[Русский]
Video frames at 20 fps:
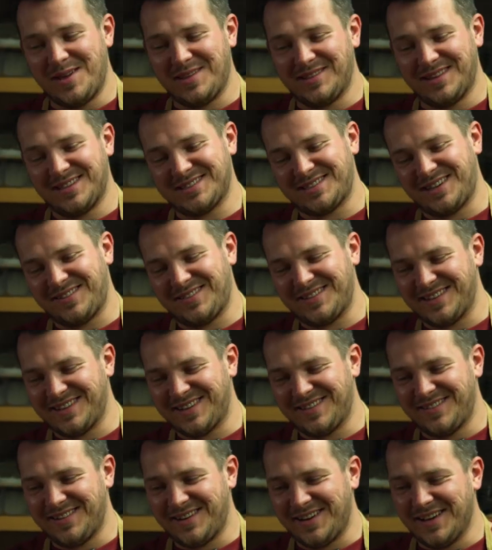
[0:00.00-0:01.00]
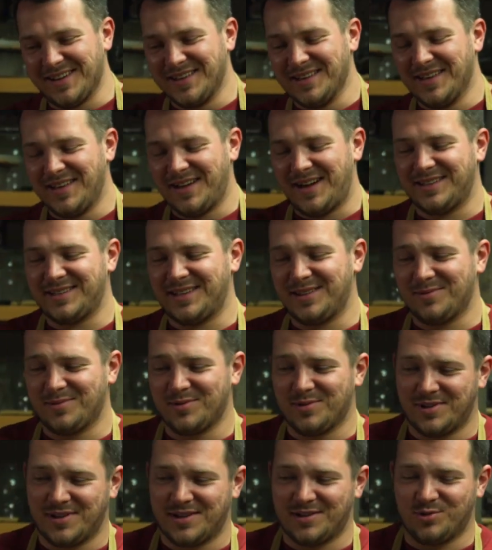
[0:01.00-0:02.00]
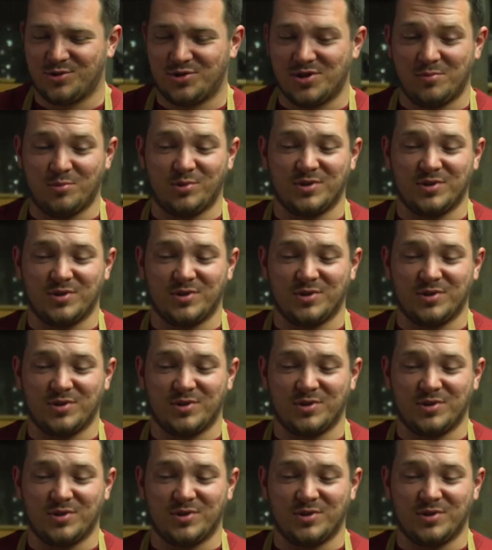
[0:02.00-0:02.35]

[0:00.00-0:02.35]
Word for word: мне, откровенно говоря, она э, нужна